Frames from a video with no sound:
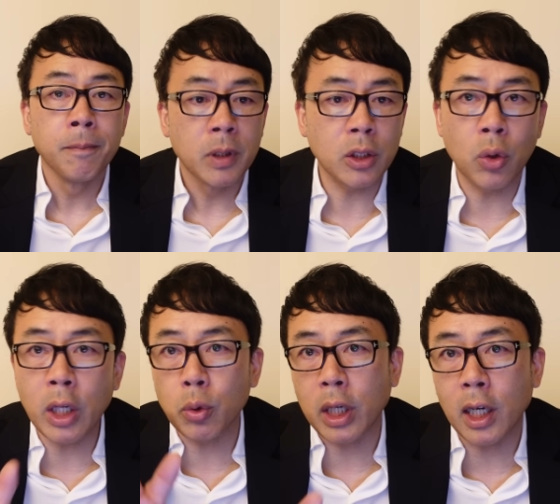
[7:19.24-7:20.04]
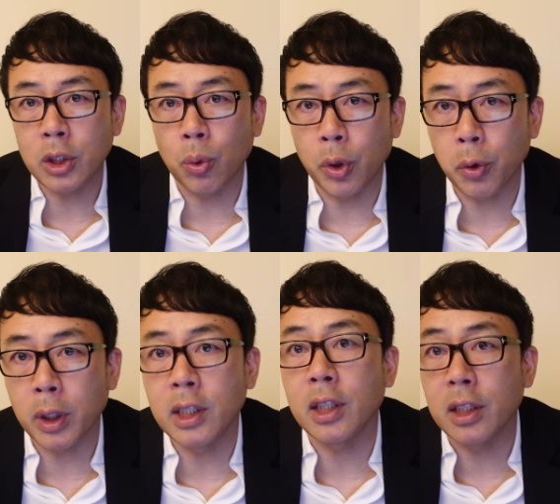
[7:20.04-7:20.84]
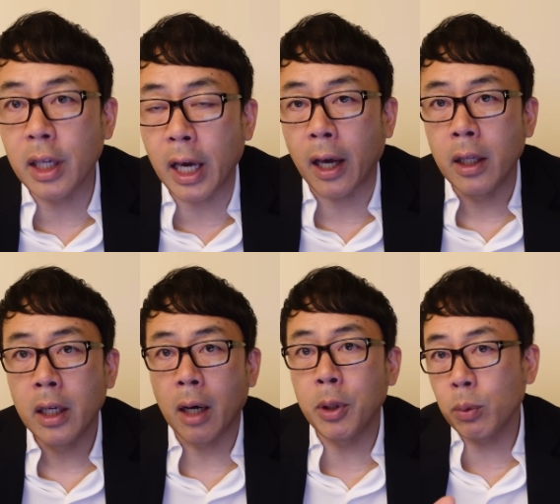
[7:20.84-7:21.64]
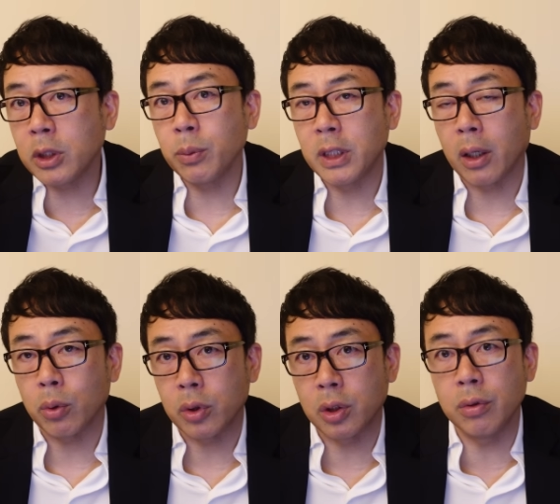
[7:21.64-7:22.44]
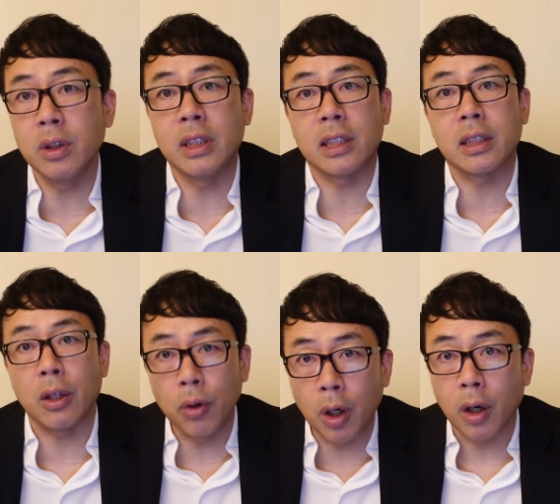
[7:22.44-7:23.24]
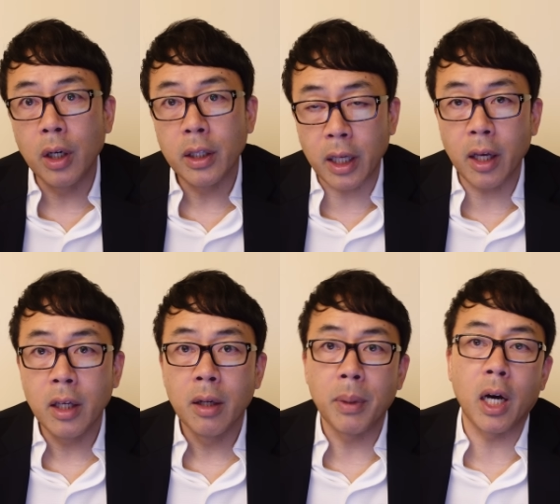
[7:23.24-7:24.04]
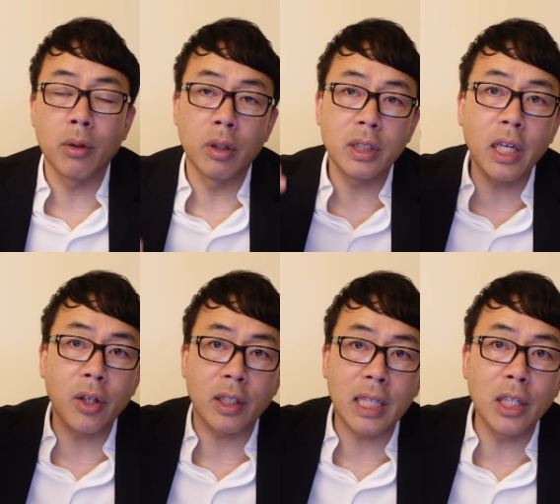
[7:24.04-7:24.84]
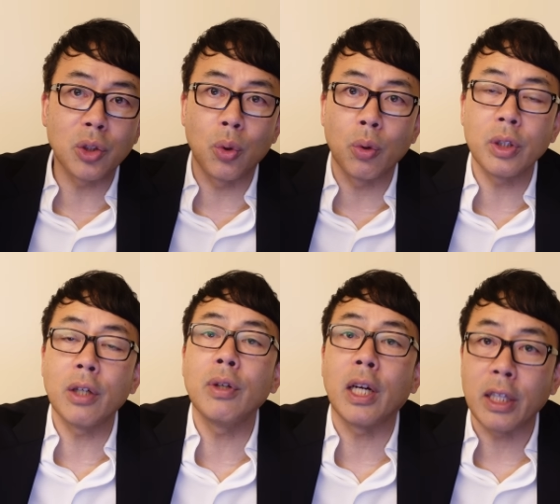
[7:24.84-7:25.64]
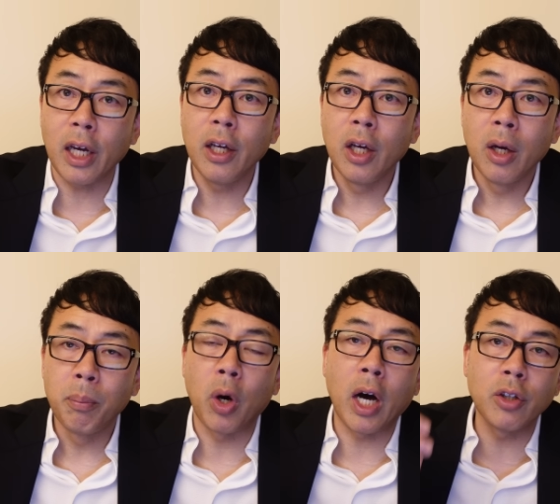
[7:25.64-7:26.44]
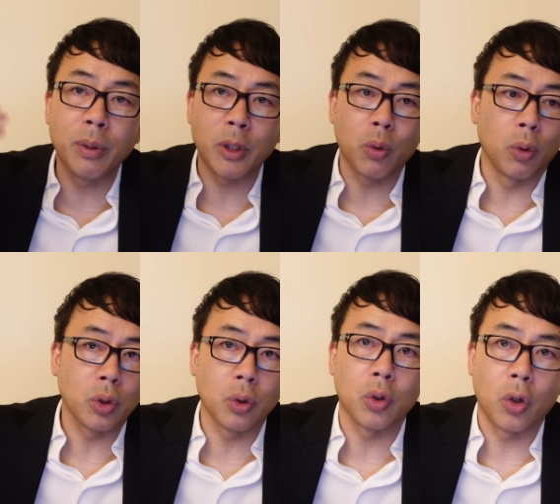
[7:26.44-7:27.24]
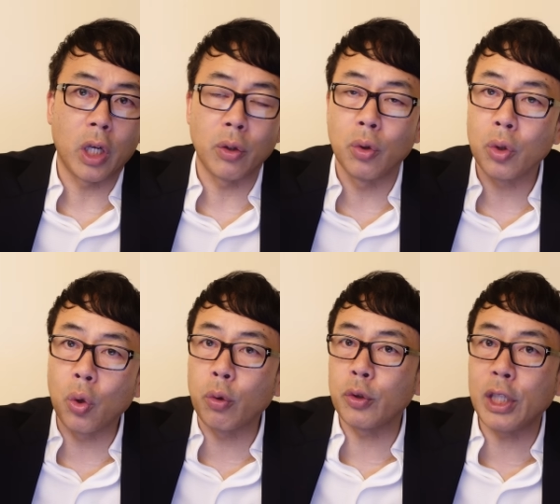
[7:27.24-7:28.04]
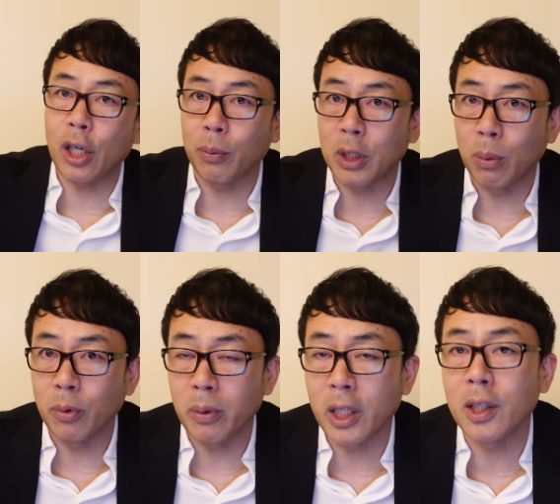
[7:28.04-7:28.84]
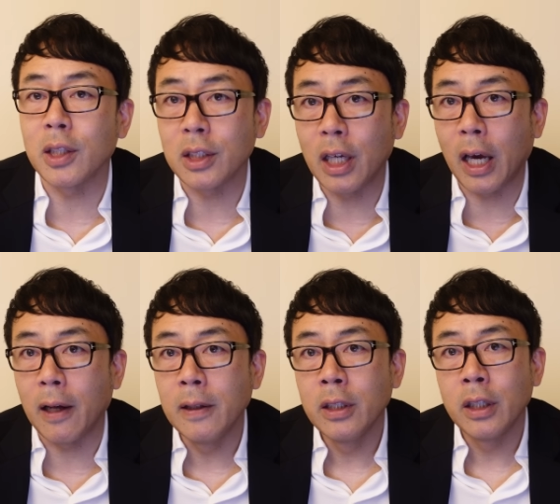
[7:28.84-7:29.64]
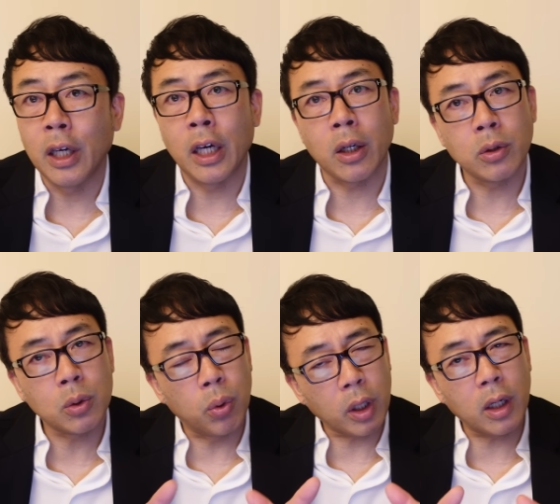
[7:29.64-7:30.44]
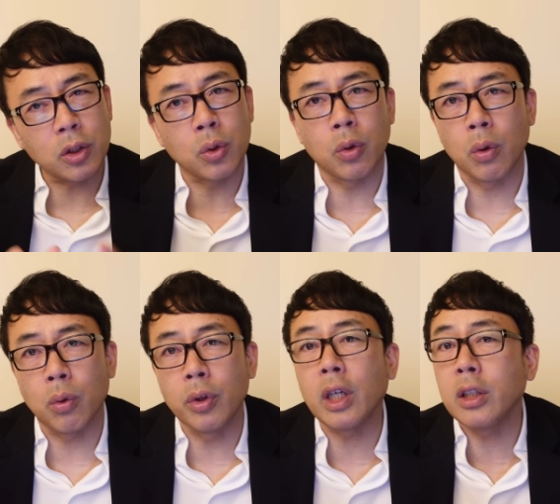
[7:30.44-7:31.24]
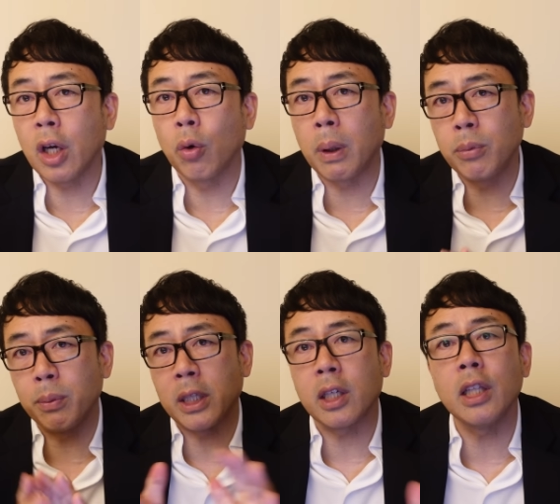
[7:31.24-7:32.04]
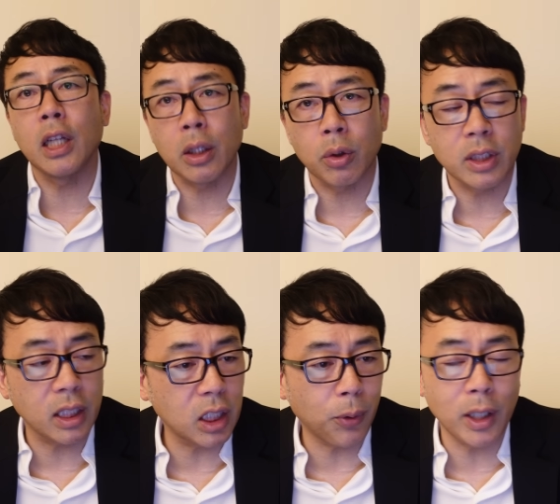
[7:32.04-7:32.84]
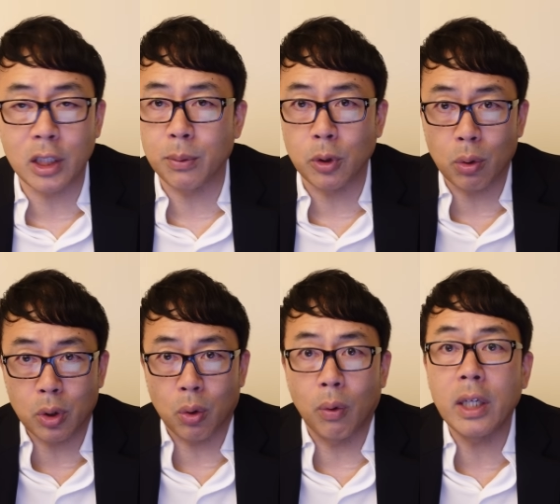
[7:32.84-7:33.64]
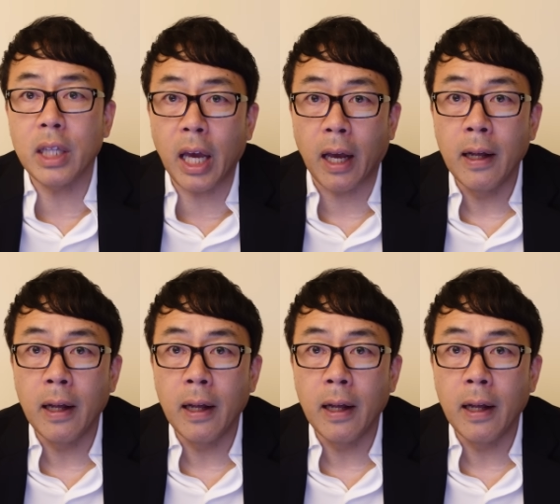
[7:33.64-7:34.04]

で、その後、高橋コリキが出てきて、アベノミクスみたいなことするんですけど、ね。まあ、あの、1936年ぐらいね。もうある意味、こう、ちょっと、あの、供給制約みたいなのを迎えてですね、えー、これからちょっとこんなにね、大盤振る舞いできねえなと、財政ファイナンスもそろそろ終わりで、